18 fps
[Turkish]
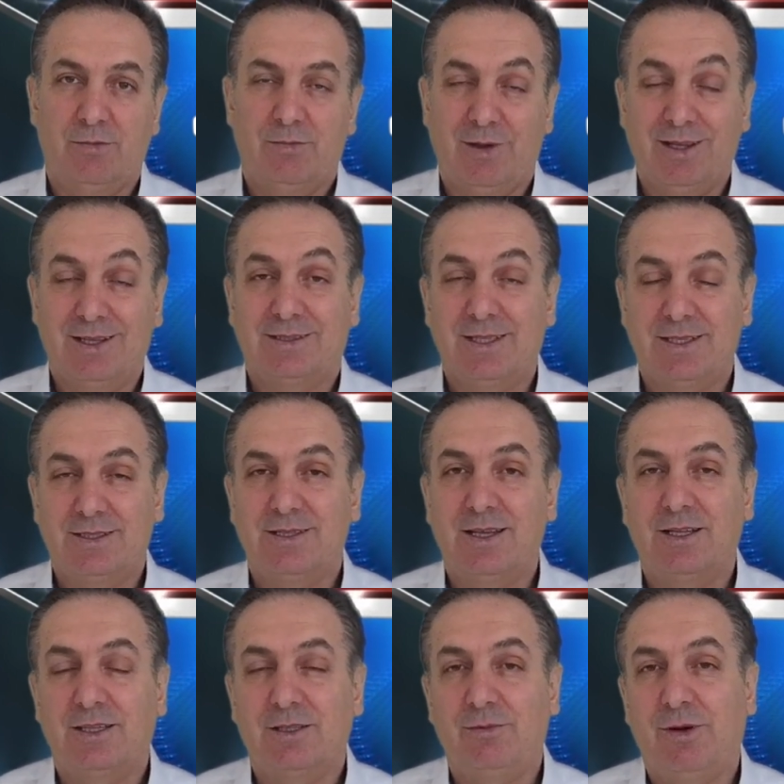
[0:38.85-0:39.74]

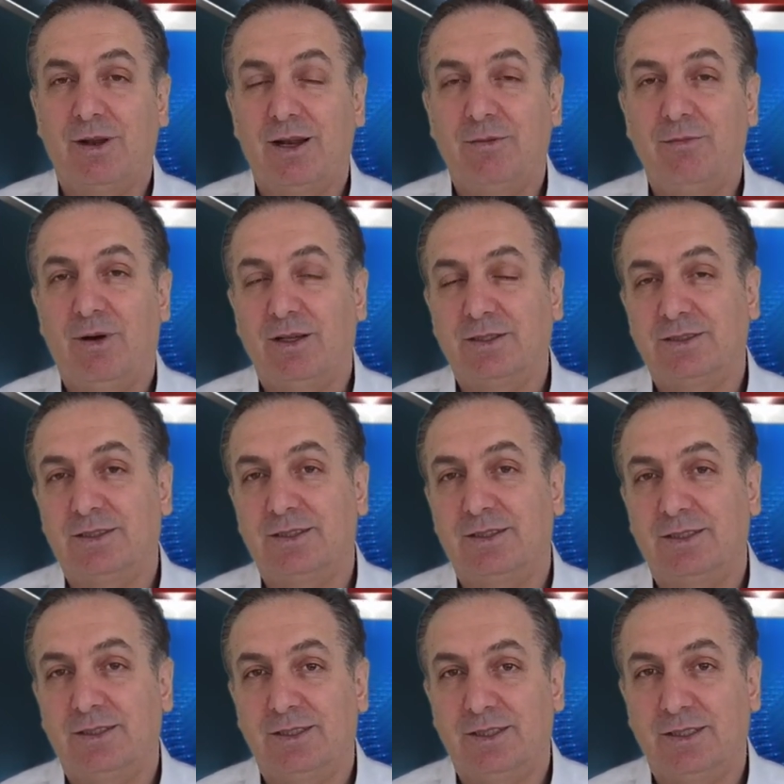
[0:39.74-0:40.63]
pazartesiden itibaren bazı
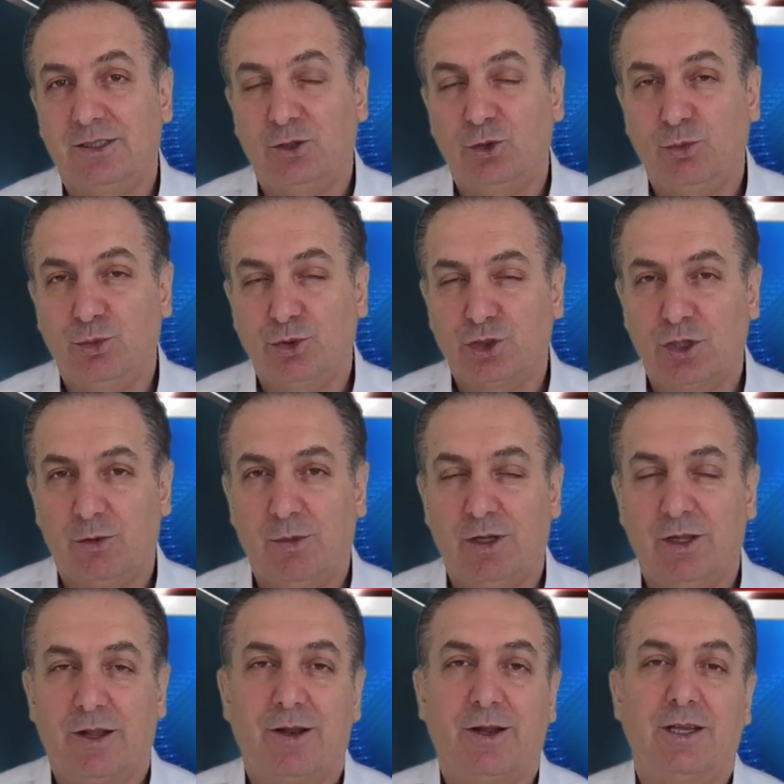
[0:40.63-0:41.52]
e,
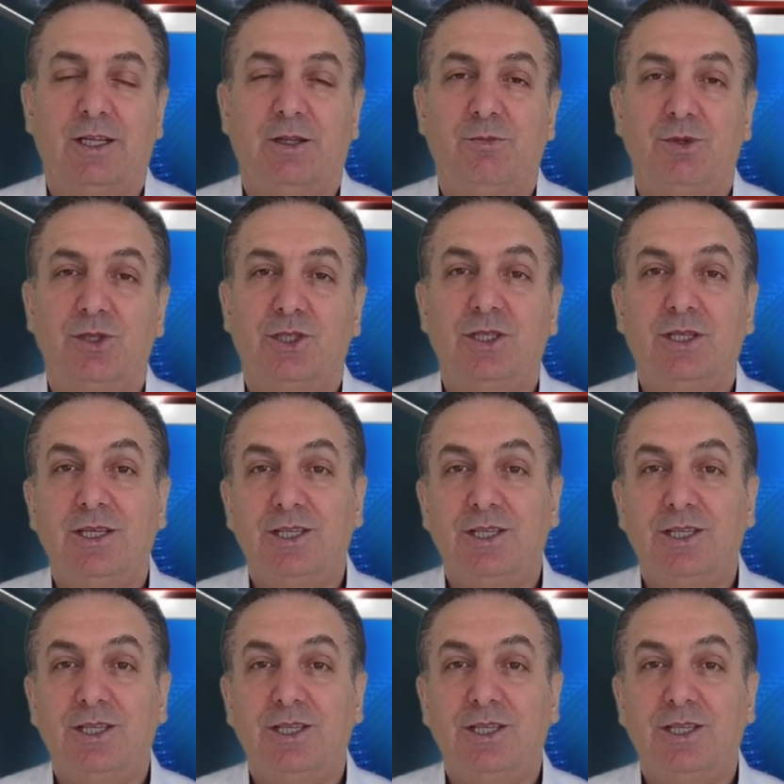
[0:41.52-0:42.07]
yumuşamalara gitmişti.